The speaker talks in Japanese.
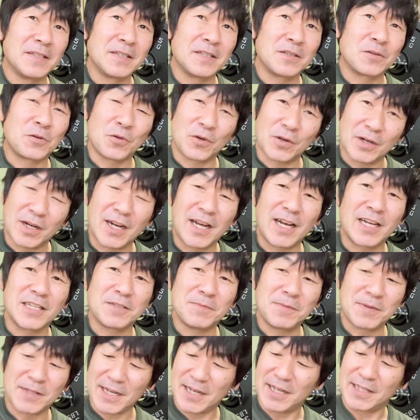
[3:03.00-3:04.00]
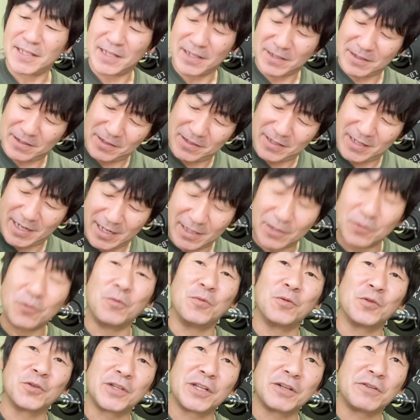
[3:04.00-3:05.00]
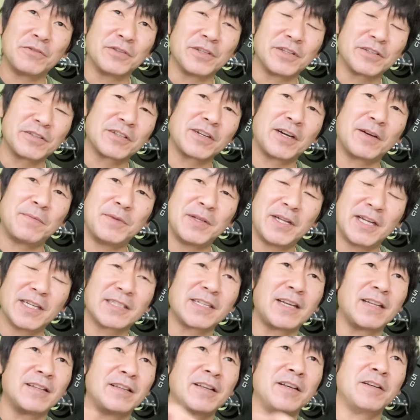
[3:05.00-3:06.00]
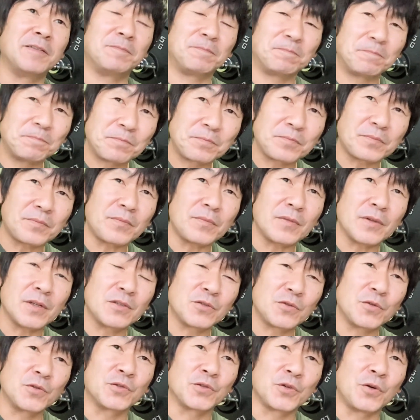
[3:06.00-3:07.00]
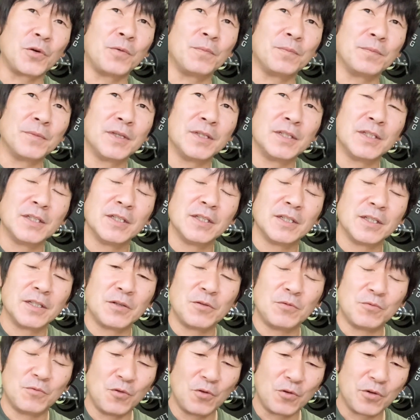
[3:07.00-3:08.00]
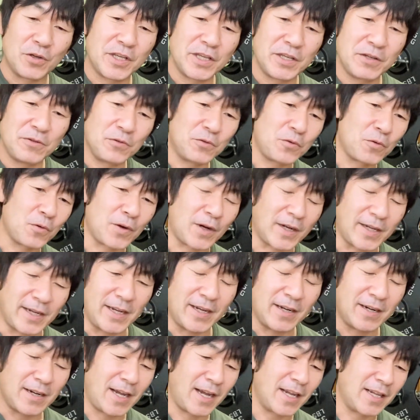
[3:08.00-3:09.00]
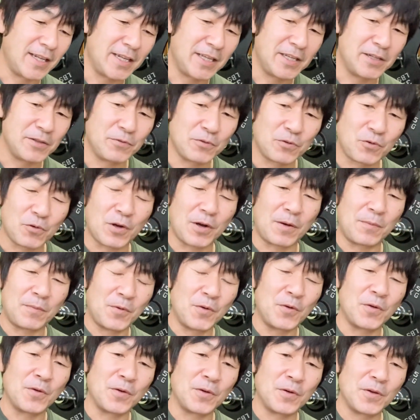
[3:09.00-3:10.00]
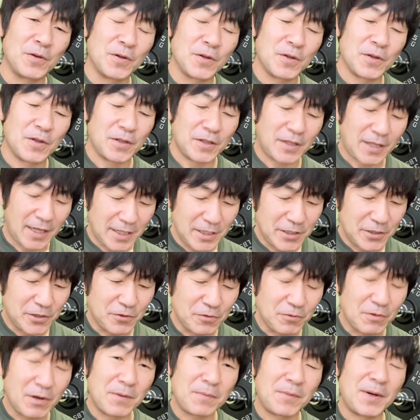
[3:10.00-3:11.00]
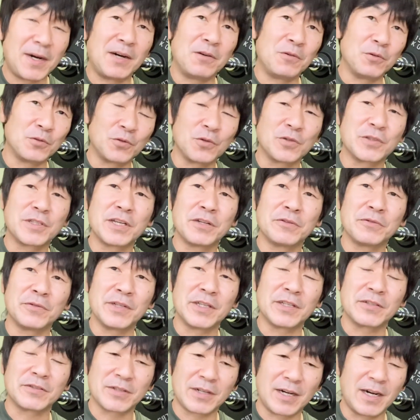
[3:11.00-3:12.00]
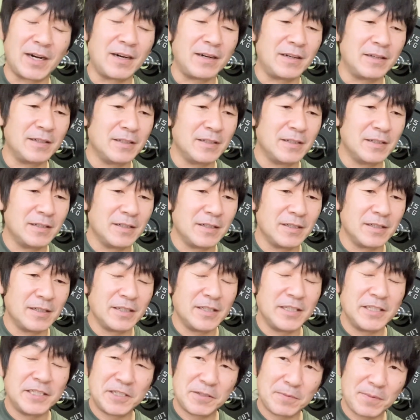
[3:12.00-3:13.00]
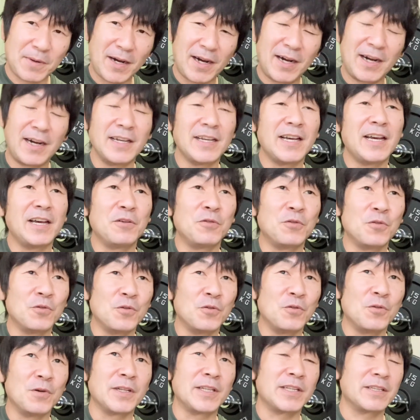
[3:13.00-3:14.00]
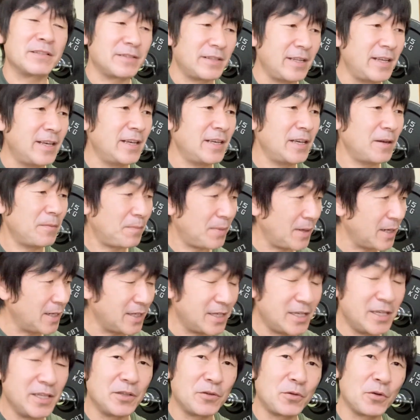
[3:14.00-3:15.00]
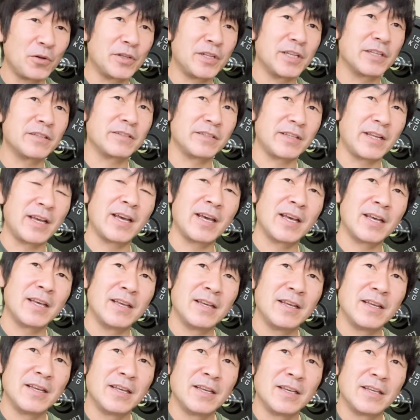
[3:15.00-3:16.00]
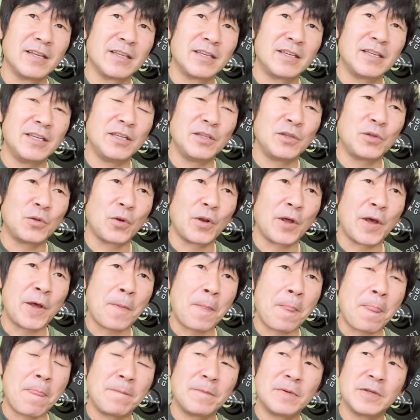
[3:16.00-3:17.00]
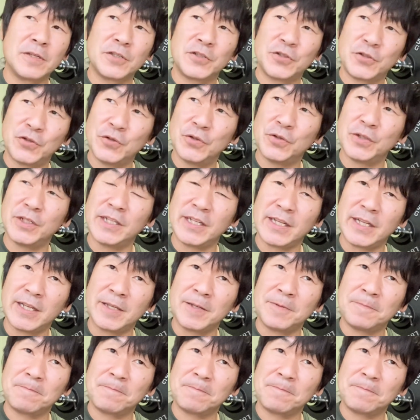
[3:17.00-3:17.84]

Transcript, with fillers: これから始めたいなと思ってるんですが、皆さんね、そうそう、ウォーキングとかね、ランニングとかも、体重はまあ落とせるんですが、一番早い方法はですね、やっぱり筋トレですね。筋トレ、週にね、